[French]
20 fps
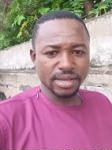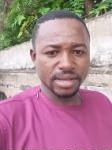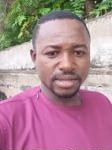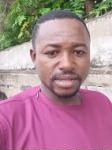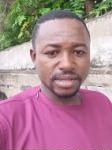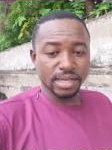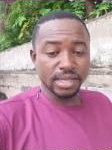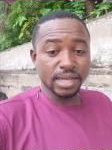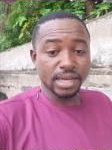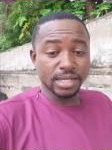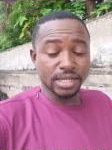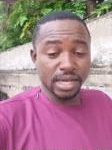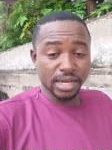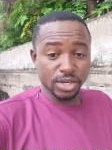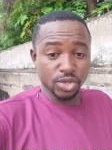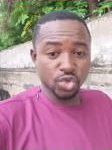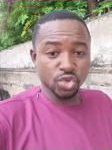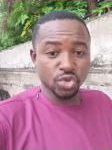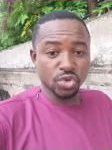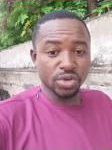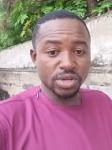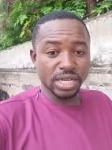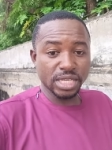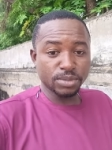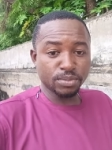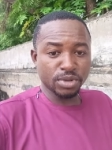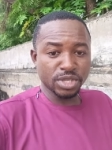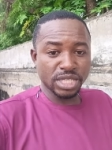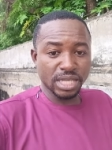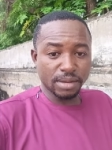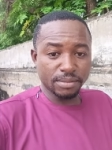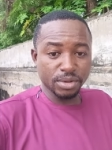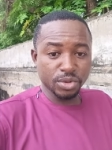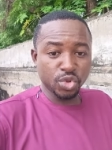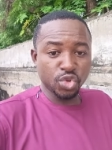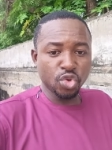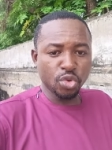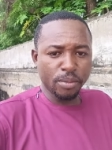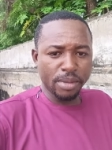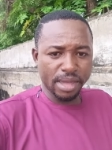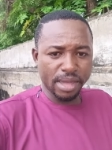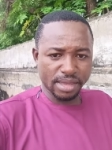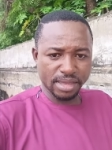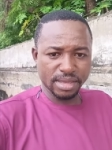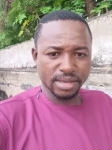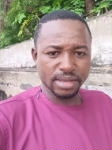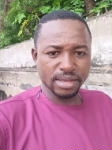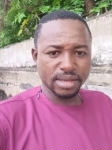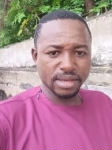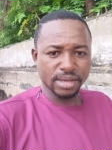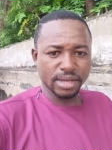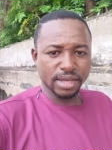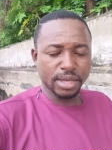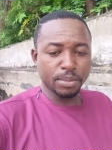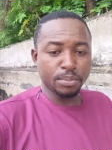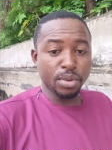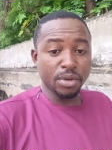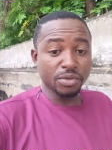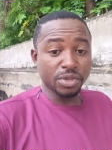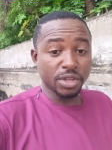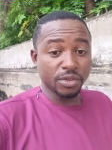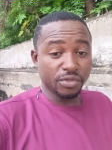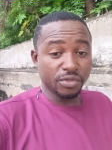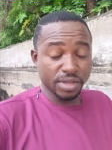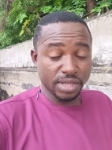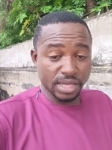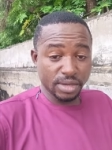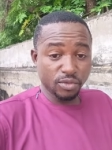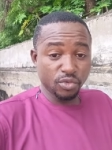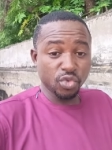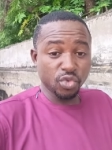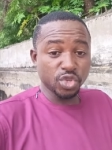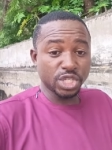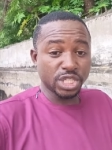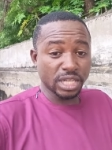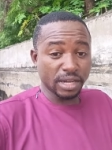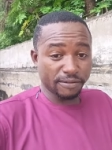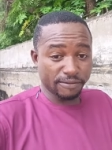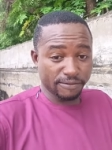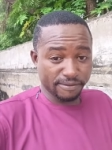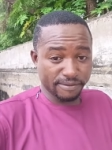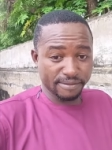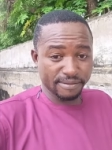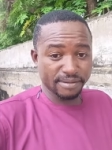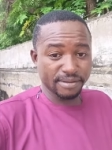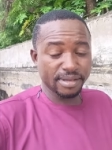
C'est des gens qui seront responsables demain, qui peuvent devenir vos chefs.